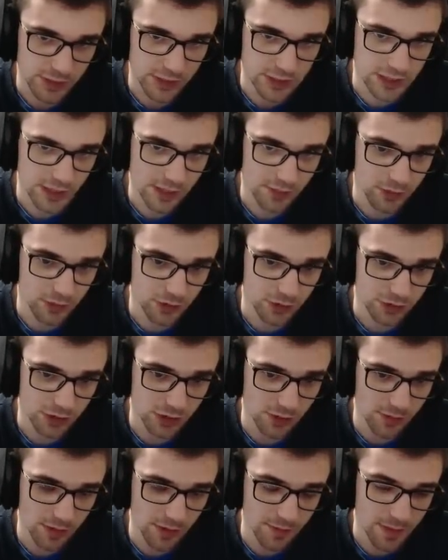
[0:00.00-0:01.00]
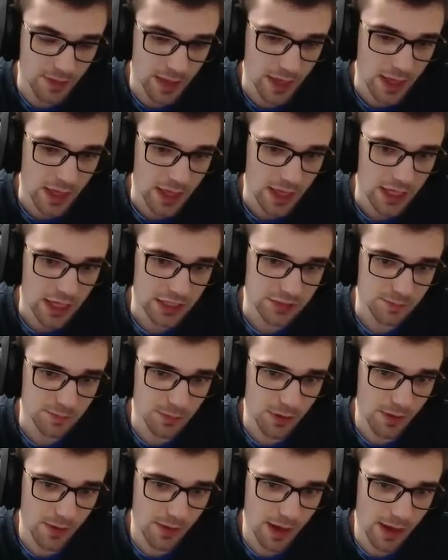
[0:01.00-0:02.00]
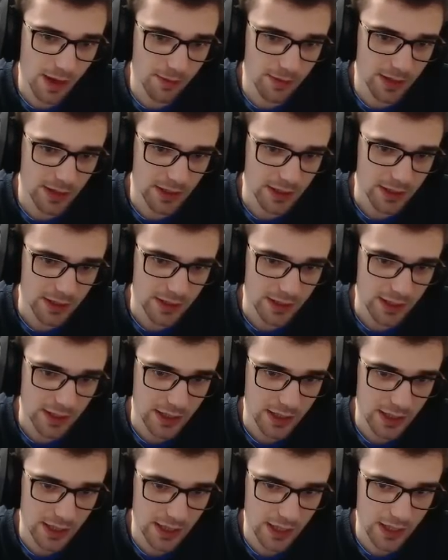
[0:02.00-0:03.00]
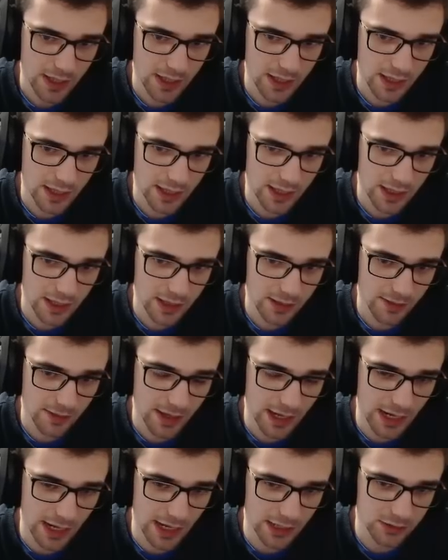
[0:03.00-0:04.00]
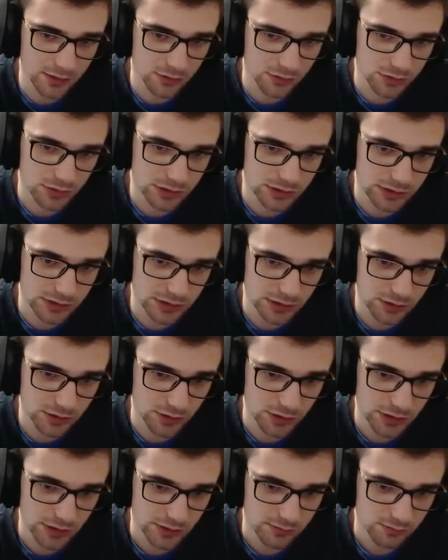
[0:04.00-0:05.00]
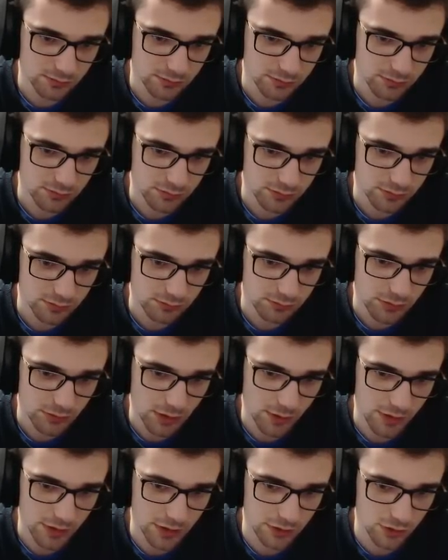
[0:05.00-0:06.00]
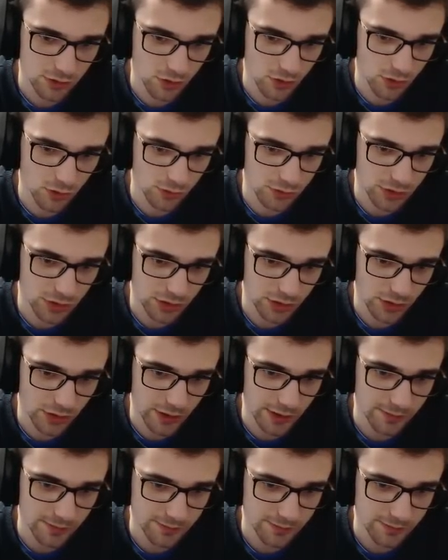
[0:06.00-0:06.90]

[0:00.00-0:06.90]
Snap nosotros también. Es probable que eh, lleve Galactus este señor, ¿eh? Le voy a hacer todo el counter ya ahora.